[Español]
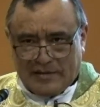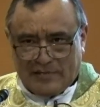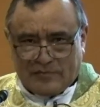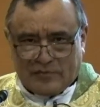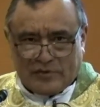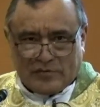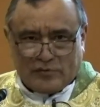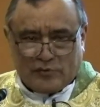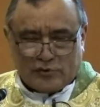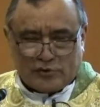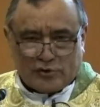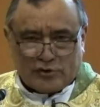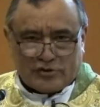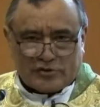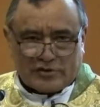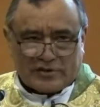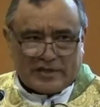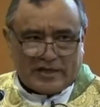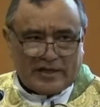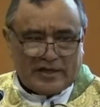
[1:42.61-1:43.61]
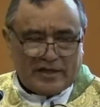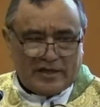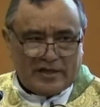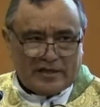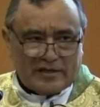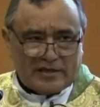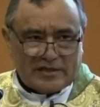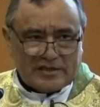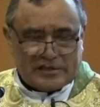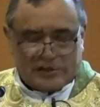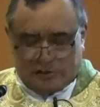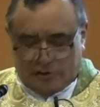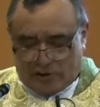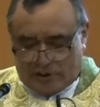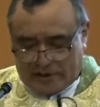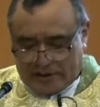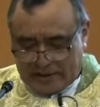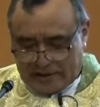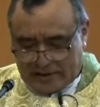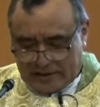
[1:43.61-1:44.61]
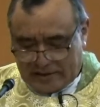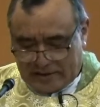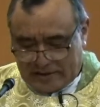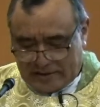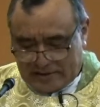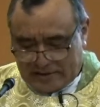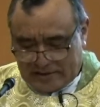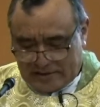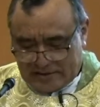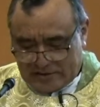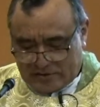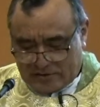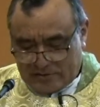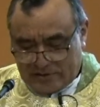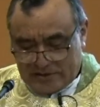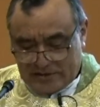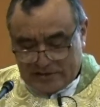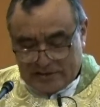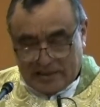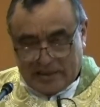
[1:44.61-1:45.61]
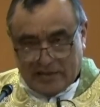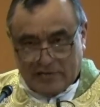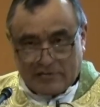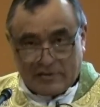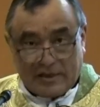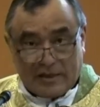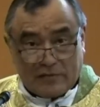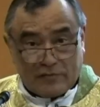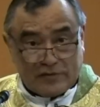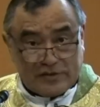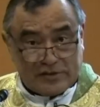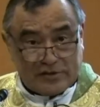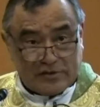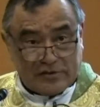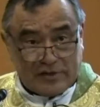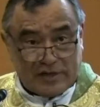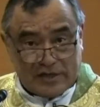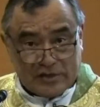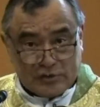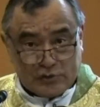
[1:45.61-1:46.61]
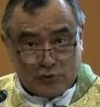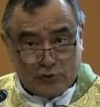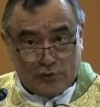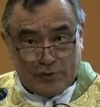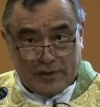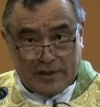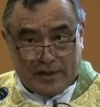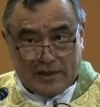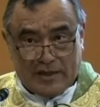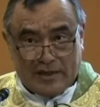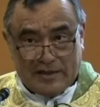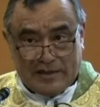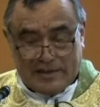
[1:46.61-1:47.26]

pues muchos creyentes y no creyentes comenzaron a cuestionar su vida.